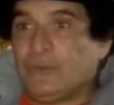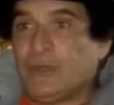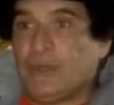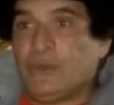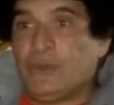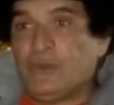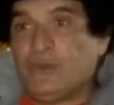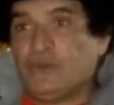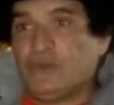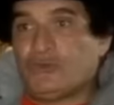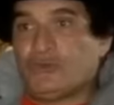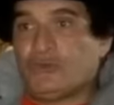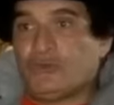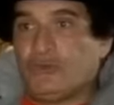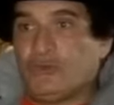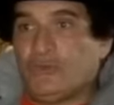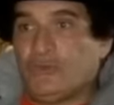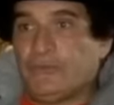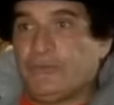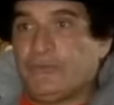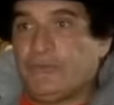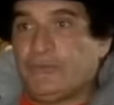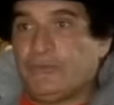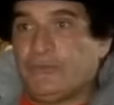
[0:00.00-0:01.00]
قالوا له
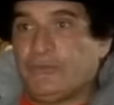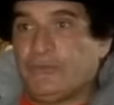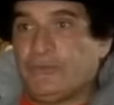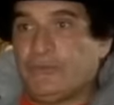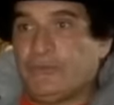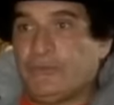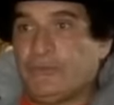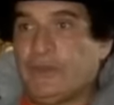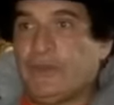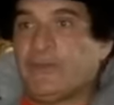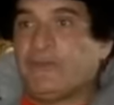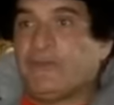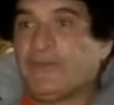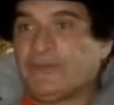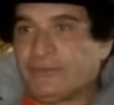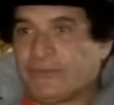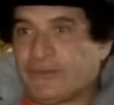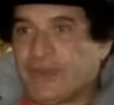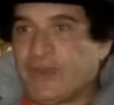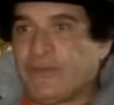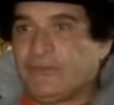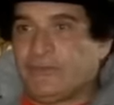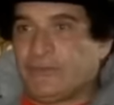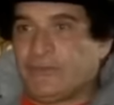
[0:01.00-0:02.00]
نشوف آه.
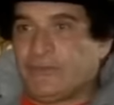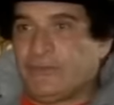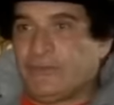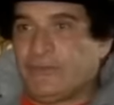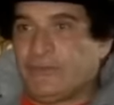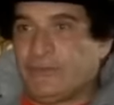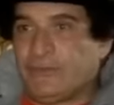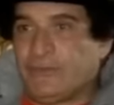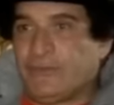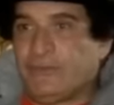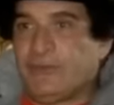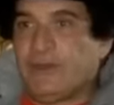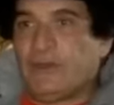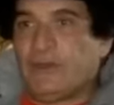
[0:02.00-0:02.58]
فشافوا آه.